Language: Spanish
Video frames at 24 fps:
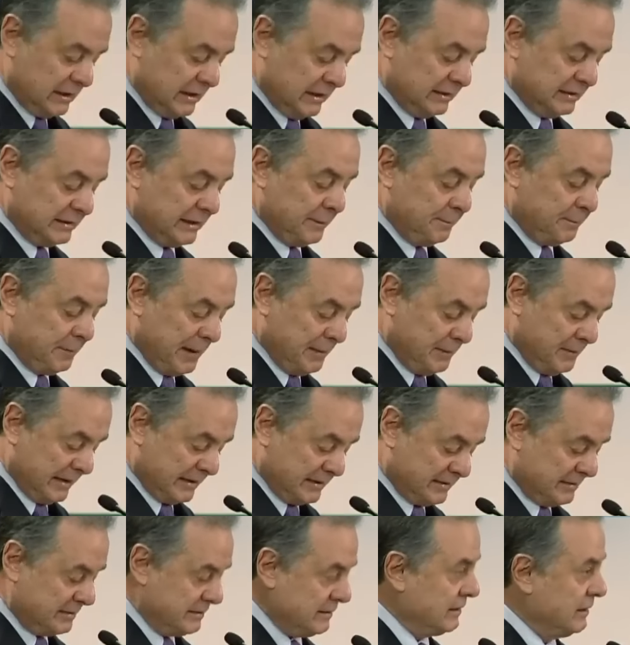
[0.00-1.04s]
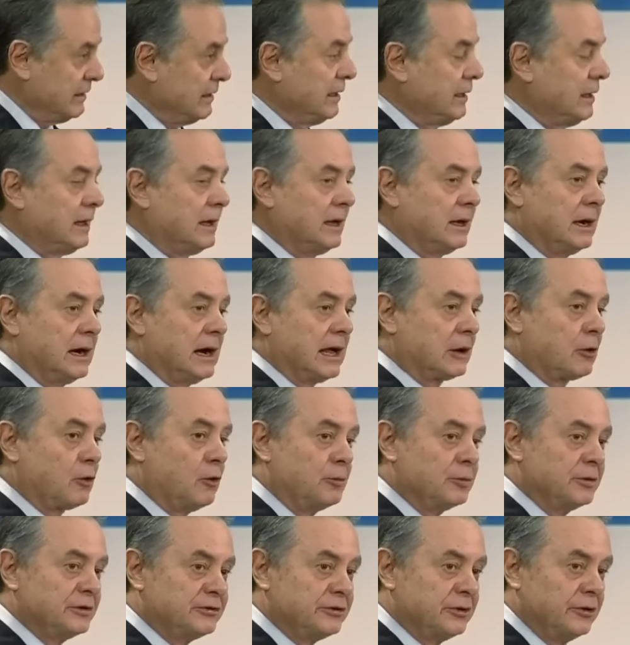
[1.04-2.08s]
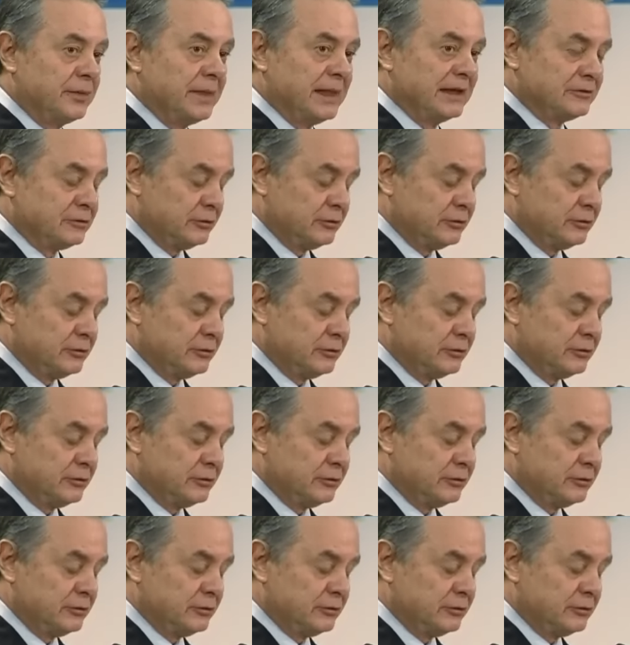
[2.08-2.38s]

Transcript: entre Pemex, la Comisión